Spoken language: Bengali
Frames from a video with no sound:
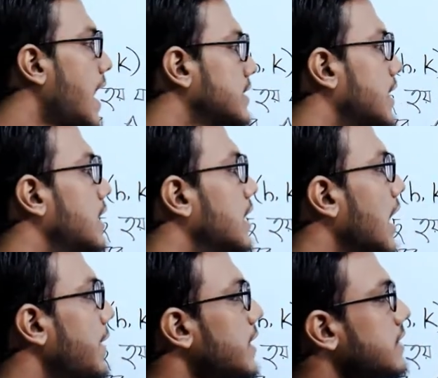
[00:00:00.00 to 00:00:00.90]
আচ্ছা
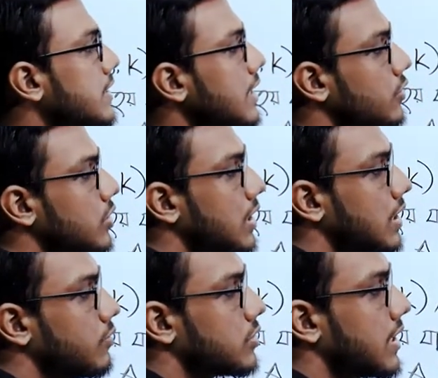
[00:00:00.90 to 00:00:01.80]
এবার সি এর কথা
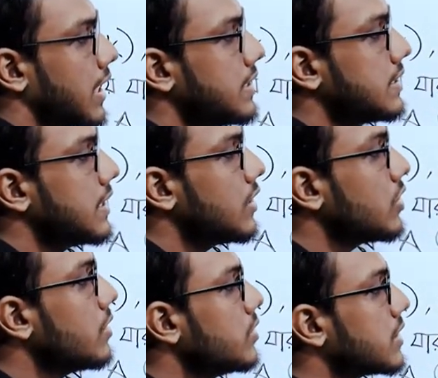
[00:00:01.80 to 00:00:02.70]
কি বলছে দেখেন সি এর
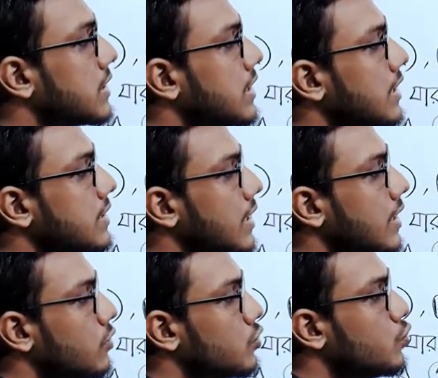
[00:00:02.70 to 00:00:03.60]
কথা বলছে সি এর
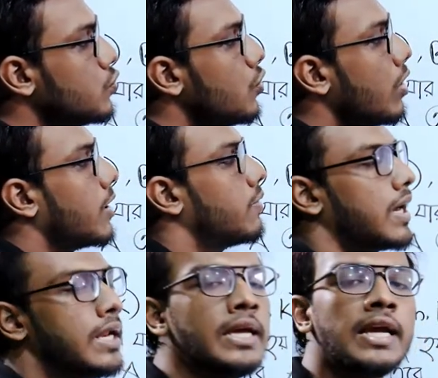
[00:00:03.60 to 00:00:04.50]
স্থানাঙ্ক টু কমা
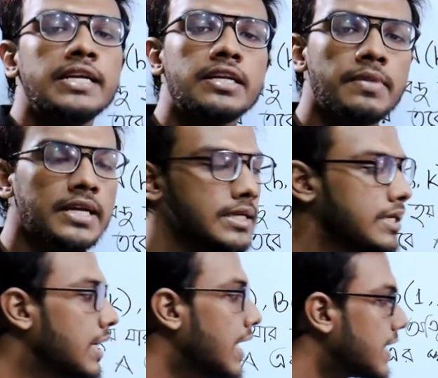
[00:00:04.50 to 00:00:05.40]
ওয়ান এটার মানে কি
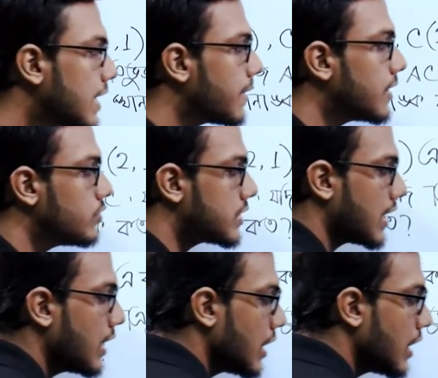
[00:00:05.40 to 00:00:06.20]
এটার মানে হচ্ছে